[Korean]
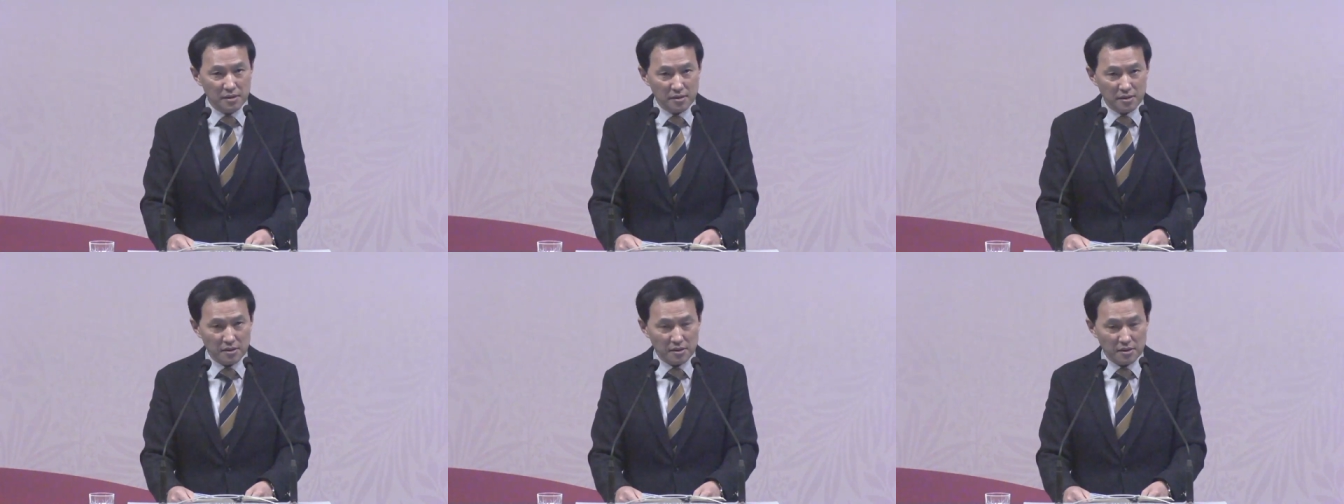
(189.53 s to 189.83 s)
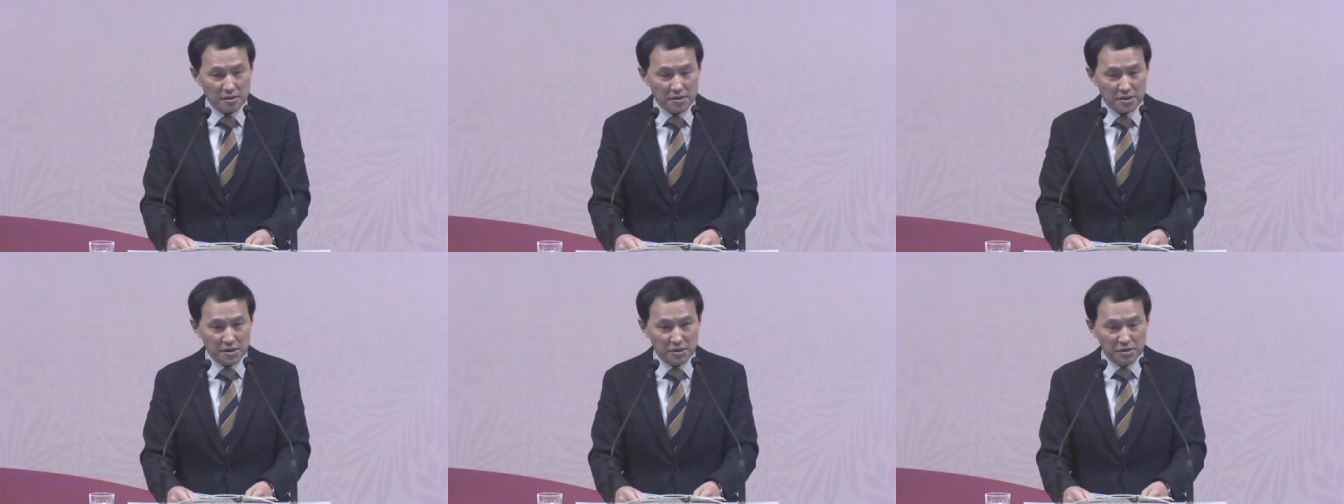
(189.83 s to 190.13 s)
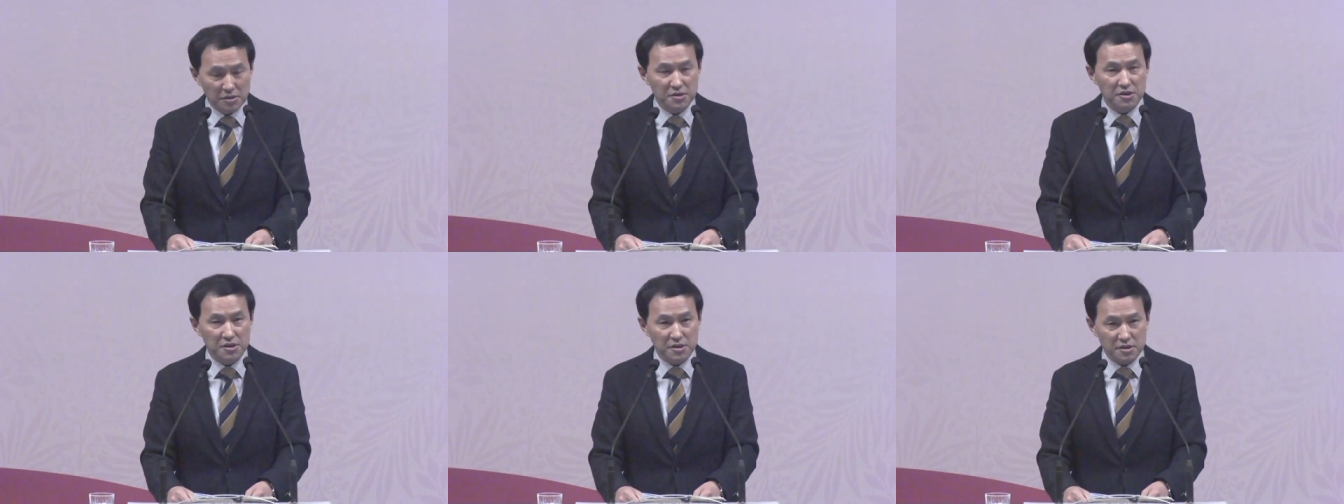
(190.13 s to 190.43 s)
어,
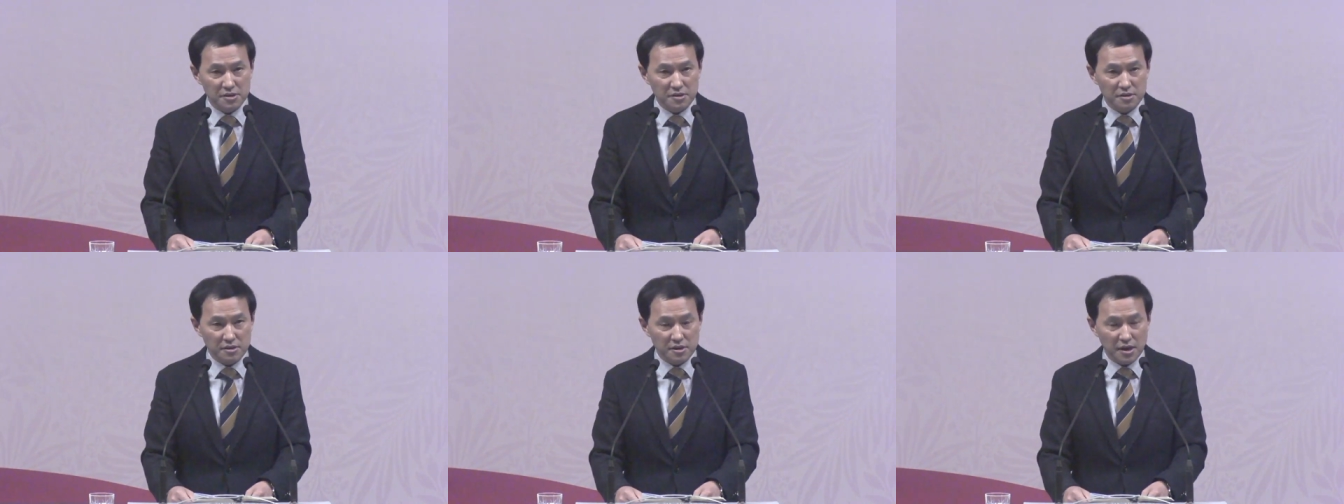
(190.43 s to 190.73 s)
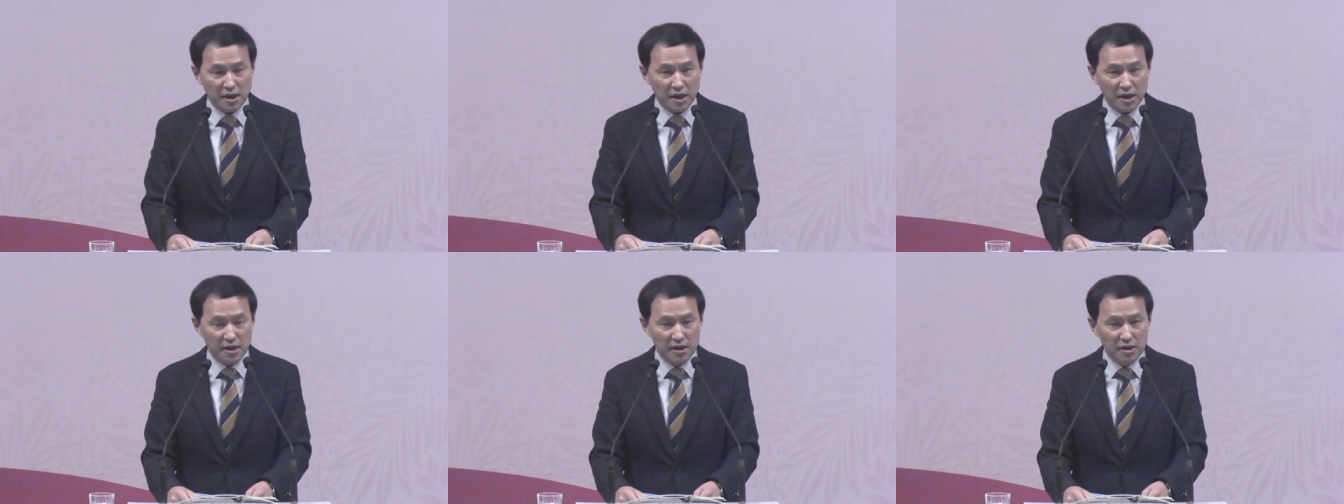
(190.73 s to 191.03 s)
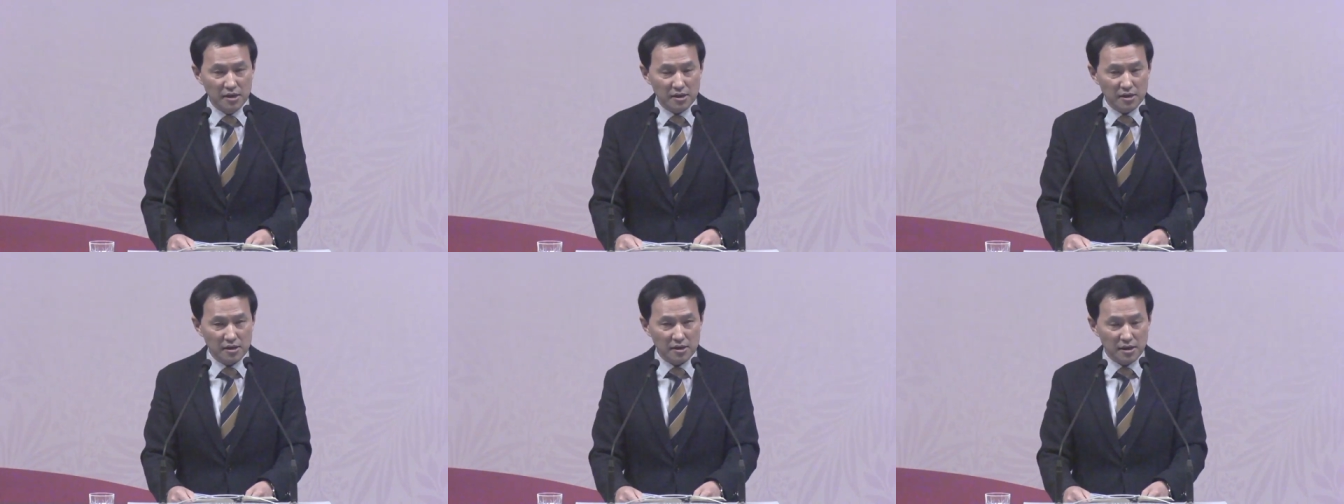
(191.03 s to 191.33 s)
세워지는 그러니까
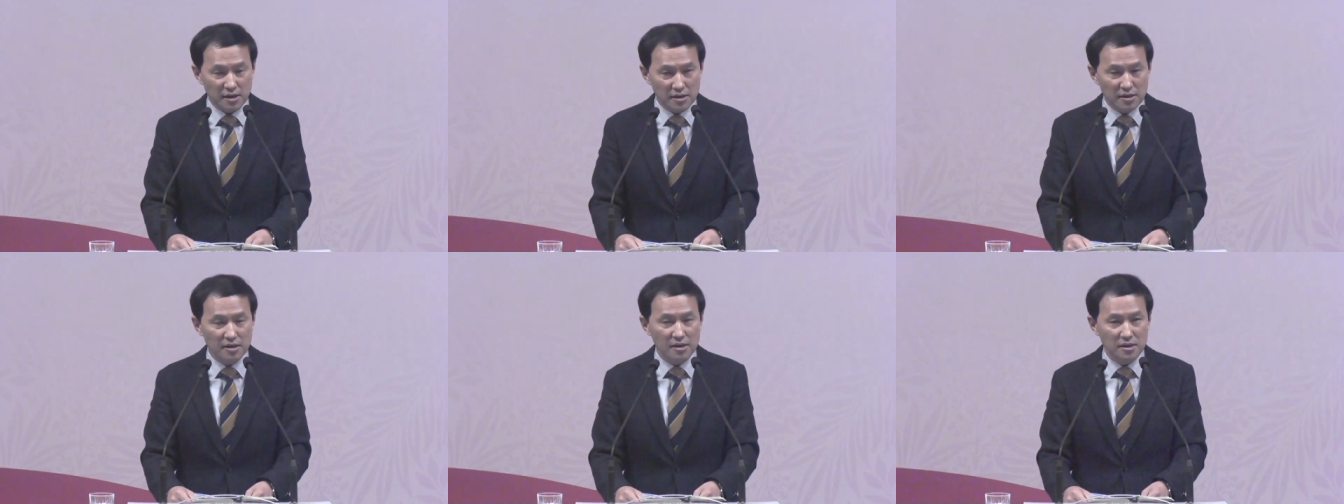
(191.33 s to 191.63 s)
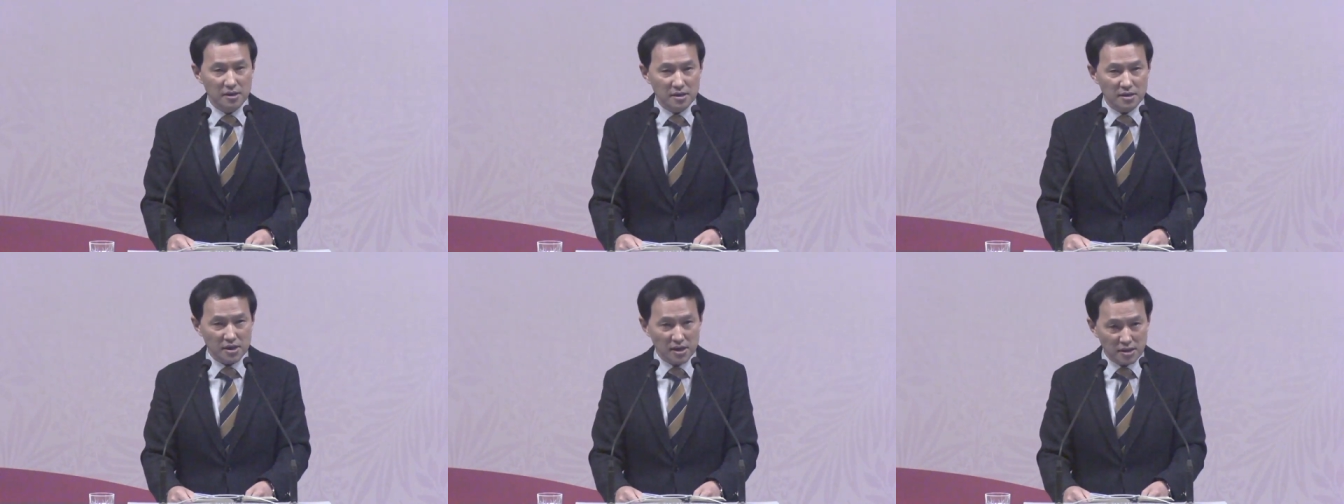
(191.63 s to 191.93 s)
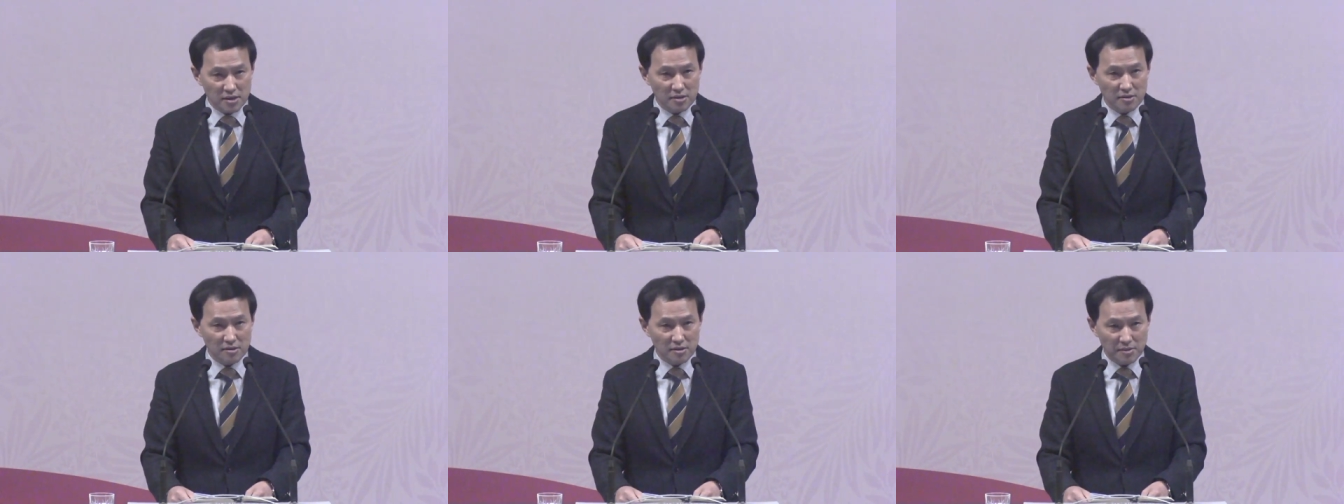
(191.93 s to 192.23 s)
예틀이
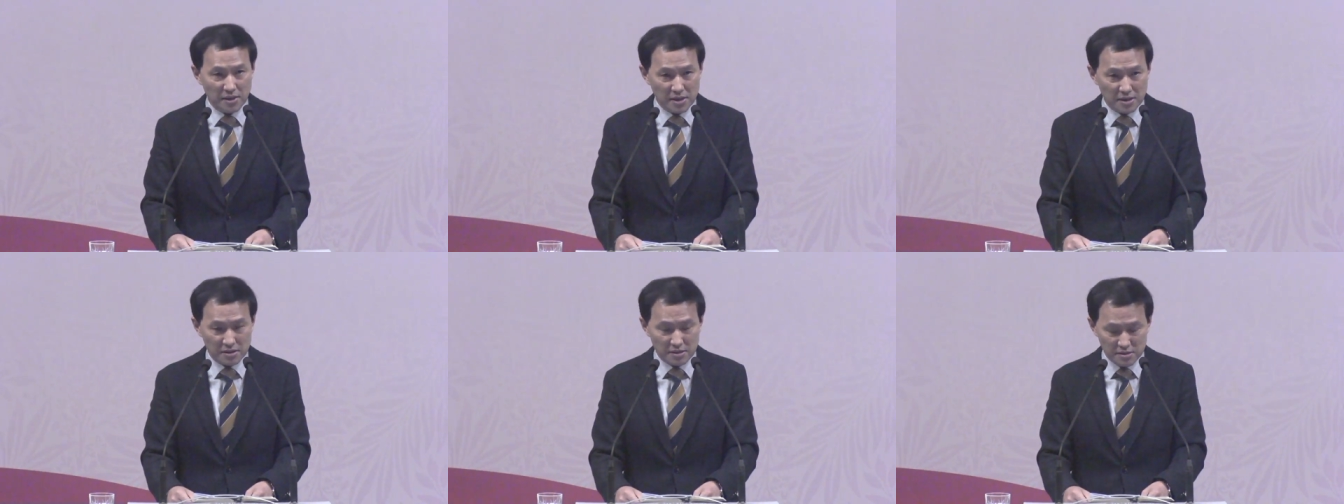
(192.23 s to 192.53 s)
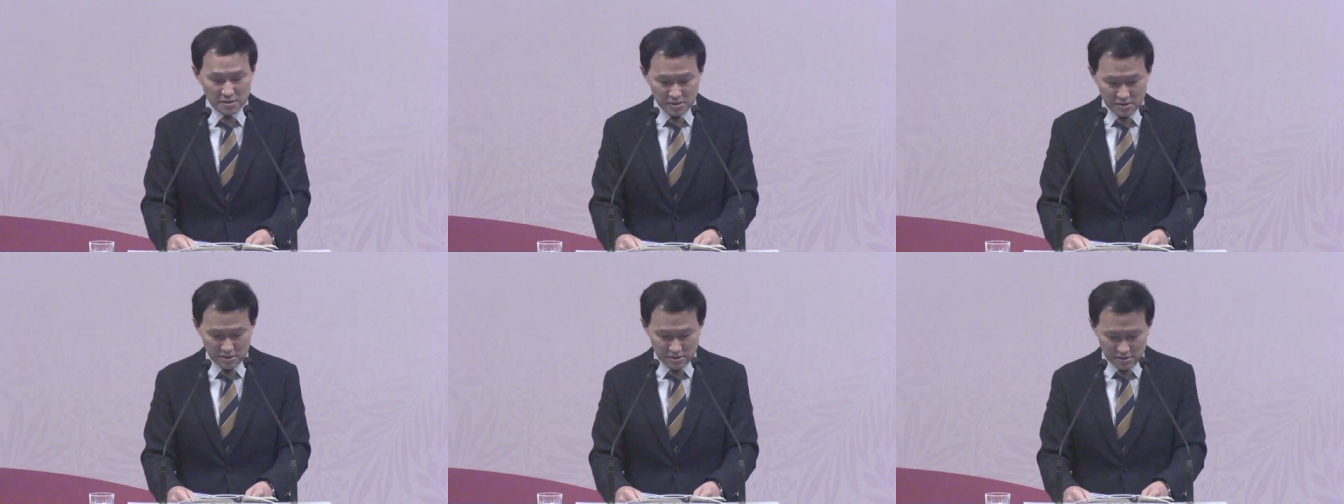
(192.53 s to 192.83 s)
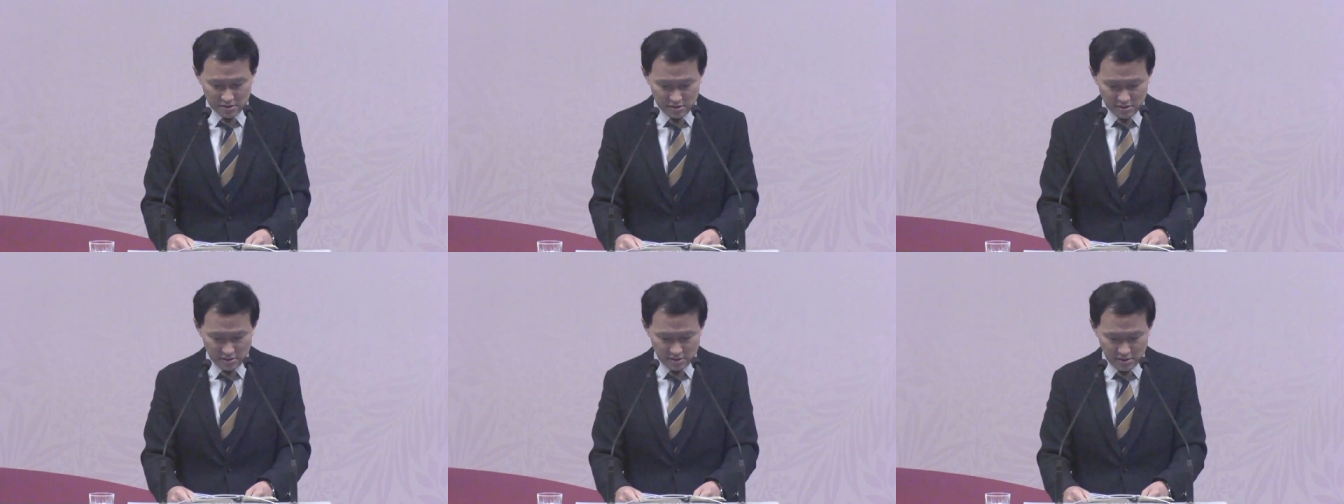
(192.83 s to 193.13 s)
새틀로
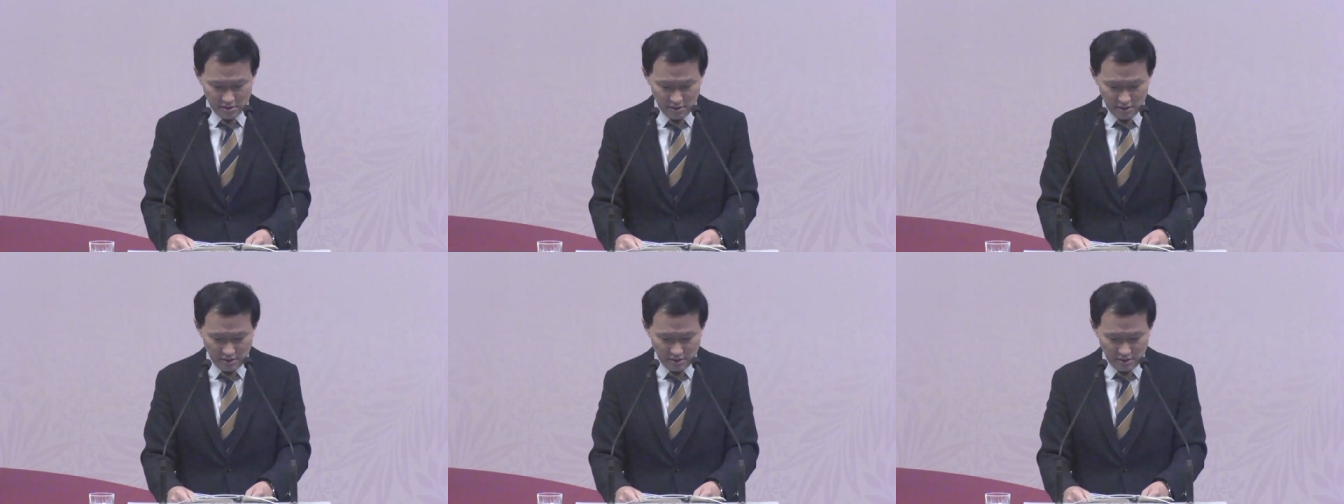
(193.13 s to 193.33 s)
바뀌어지는